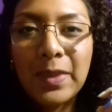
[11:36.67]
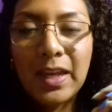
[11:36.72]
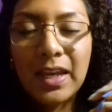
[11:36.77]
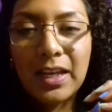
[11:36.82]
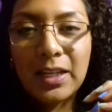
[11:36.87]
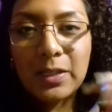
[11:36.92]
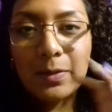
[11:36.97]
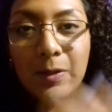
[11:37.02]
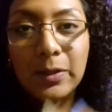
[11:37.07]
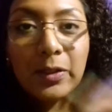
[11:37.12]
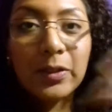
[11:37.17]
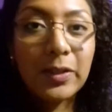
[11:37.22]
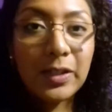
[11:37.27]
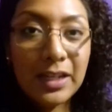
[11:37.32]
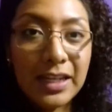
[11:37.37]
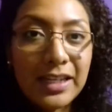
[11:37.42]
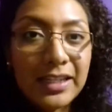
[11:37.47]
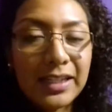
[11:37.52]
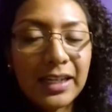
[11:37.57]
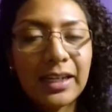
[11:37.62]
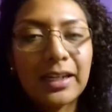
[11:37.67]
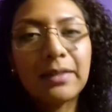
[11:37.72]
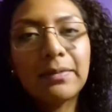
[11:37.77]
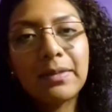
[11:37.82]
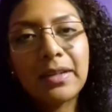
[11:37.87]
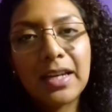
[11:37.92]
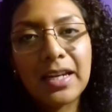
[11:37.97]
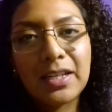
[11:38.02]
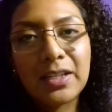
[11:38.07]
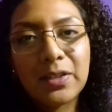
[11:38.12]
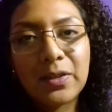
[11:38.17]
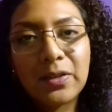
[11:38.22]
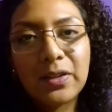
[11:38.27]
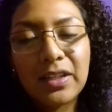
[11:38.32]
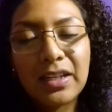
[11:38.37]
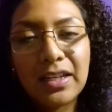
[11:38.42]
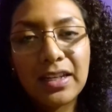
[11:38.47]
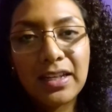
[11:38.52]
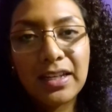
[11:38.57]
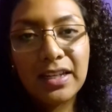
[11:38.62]
Eh, sobre todo el Instagram, que es
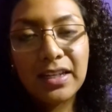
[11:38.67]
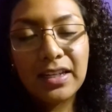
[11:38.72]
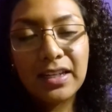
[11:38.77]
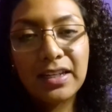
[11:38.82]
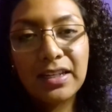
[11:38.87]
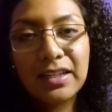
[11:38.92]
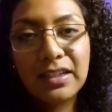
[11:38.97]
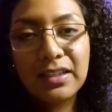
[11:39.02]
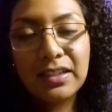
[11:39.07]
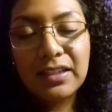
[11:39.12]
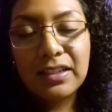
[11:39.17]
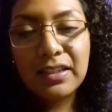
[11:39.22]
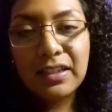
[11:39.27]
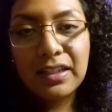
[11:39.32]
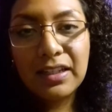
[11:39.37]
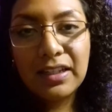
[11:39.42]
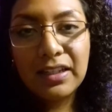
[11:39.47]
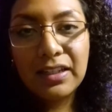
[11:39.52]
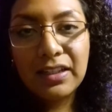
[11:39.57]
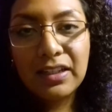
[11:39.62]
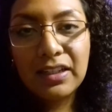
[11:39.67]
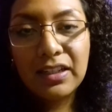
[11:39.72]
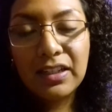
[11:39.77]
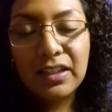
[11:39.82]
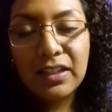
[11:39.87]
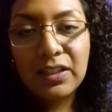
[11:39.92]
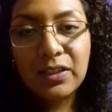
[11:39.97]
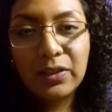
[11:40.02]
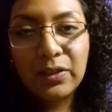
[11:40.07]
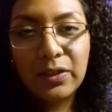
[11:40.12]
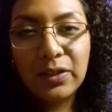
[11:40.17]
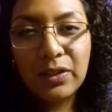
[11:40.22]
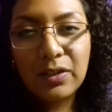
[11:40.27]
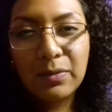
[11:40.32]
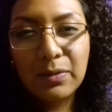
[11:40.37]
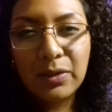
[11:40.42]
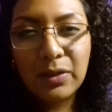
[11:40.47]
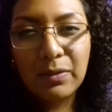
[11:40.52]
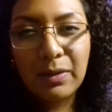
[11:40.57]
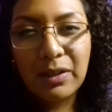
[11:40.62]
donde este, estoy
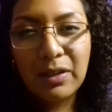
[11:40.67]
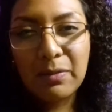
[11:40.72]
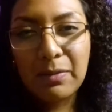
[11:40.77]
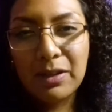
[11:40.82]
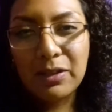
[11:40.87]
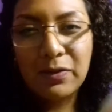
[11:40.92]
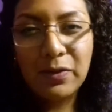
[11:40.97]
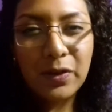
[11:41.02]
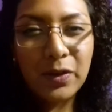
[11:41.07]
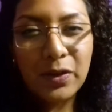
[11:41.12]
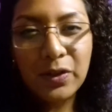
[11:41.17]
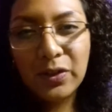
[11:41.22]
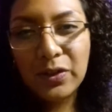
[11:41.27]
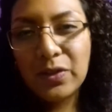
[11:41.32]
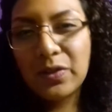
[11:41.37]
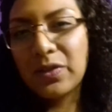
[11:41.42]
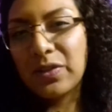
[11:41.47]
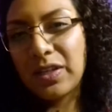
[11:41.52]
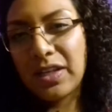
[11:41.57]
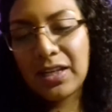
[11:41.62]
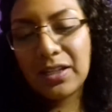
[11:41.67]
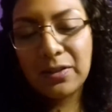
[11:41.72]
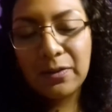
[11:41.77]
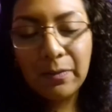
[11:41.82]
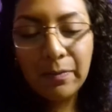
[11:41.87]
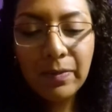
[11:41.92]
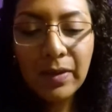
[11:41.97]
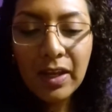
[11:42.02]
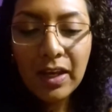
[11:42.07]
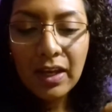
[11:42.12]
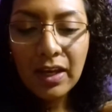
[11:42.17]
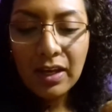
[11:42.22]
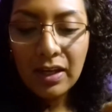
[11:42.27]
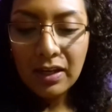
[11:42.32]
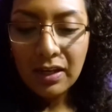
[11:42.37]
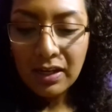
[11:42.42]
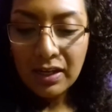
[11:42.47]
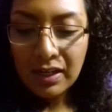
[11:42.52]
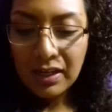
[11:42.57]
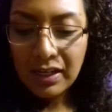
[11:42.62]
como tomando más fotos y eso.
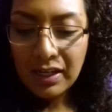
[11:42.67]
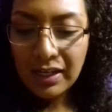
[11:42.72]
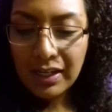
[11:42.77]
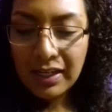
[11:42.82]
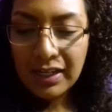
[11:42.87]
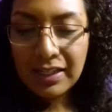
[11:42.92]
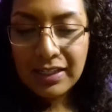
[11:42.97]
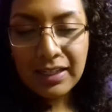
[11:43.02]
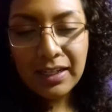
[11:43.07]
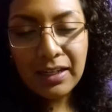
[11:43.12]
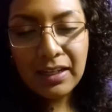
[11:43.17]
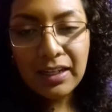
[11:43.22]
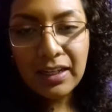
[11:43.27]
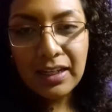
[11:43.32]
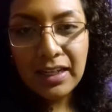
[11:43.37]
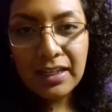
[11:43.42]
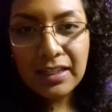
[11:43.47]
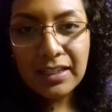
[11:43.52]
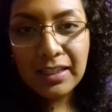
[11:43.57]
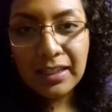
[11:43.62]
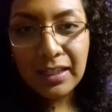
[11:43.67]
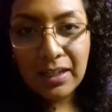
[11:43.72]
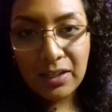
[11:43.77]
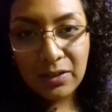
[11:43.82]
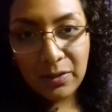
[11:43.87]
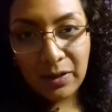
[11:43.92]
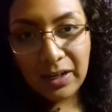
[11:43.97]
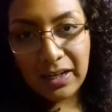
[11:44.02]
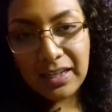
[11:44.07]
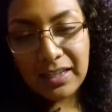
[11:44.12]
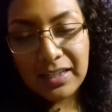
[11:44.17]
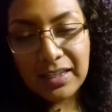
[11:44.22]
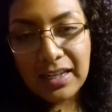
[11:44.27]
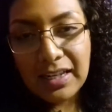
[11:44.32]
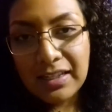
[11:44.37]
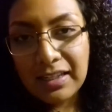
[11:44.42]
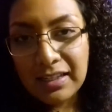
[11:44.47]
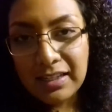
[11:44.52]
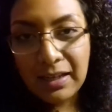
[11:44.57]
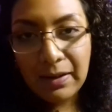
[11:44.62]
Y sí, y si tienen
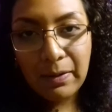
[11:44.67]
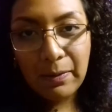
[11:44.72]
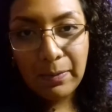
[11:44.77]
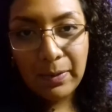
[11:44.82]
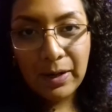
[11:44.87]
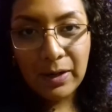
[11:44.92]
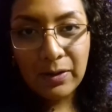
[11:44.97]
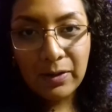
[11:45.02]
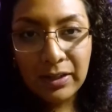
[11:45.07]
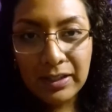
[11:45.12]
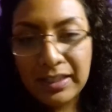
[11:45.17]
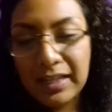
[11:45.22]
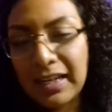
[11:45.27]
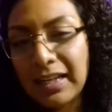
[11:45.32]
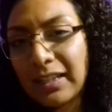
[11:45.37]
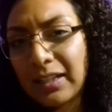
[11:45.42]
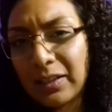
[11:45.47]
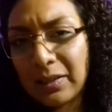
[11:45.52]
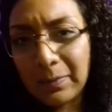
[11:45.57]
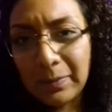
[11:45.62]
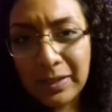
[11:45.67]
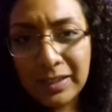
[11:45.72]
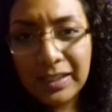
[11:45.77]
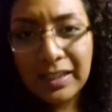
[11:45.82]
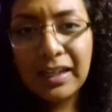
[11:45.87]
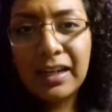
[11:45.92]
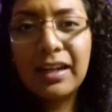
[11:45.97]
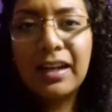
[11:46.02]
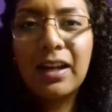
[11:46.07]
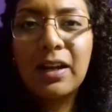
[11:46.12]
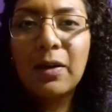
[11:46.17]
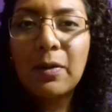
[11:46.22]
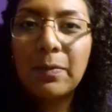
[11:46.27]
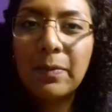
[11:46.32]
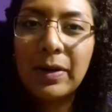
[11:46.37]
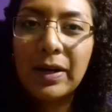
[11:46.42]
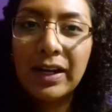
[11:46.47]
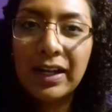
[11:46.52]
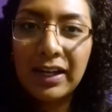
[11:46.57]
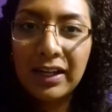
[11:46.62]
sugerencias, ya saben, para lo que sea, tanto para este canal o
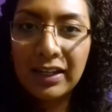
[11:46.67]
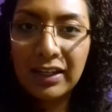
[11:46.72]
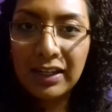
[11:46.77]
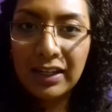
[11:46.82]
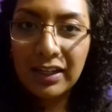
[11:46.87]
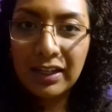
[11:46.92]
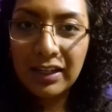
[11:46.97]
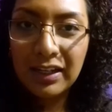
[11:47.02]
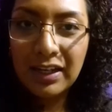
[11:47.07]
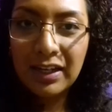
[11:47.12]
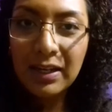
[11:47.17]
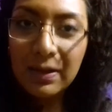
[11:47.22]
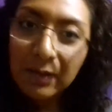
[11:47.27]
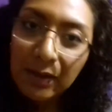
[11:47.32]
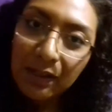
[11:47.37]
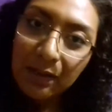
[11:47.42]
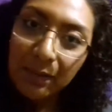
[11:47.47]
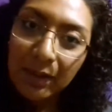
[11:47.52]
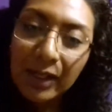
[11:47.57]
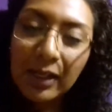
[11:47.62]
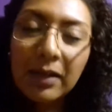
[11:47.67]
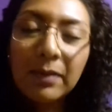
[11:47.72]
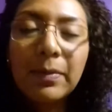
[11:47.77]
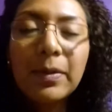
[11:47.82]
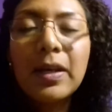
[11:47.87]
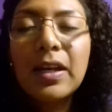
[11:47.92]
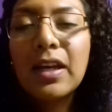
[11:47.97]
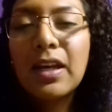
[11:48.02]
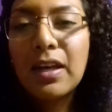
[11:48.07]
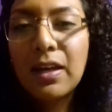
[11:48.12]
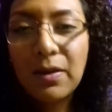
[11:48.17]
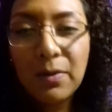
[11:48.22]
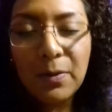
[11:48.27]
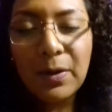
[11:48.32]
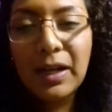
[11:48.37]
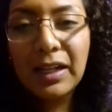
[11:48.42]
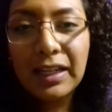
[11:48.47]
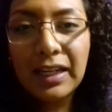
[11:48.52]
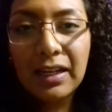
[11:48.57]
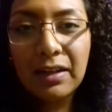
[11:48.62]
para el de Living the Makeup,
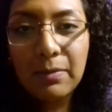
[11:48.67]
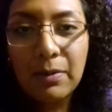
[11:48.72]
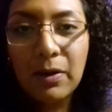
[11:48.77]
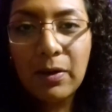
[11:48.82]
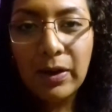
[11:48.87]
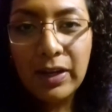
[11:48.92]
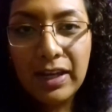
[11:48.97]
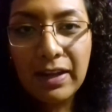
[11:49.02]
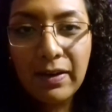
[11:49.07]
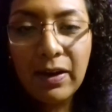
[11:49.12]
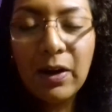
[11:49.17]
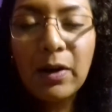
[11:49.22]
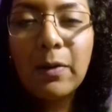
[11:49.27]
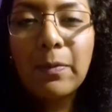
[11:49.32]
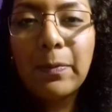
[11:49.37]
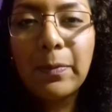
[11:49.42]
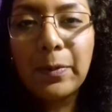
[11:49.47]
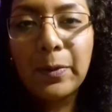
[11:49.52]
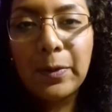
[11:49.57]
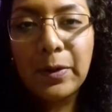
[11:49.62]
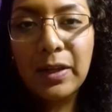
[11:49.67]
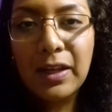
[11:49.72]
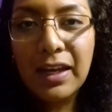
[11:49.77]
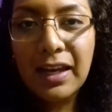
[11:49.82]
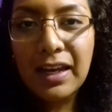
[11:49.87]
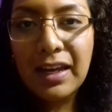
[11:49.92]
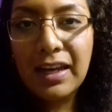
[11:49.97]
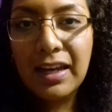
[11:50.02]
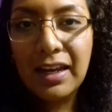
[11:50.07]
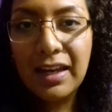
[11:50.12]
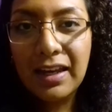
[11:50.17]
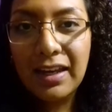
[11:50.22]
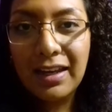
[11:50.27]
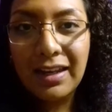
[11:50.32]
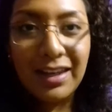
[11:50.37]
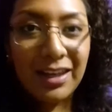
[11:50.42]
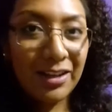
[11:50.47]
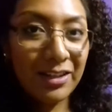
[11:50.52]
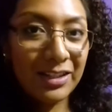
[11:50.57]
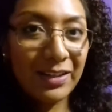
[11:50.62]
igual déjenmelo aquí abajo
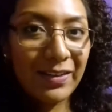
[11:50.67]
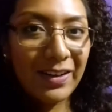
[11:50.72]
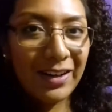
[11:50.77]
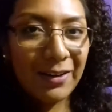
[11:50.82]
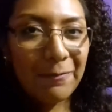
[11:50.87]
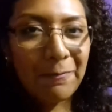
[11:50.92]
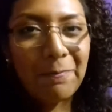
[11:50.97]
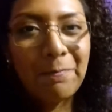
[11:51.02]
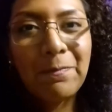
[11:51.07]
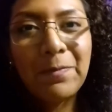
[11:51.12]
porque quiero saber.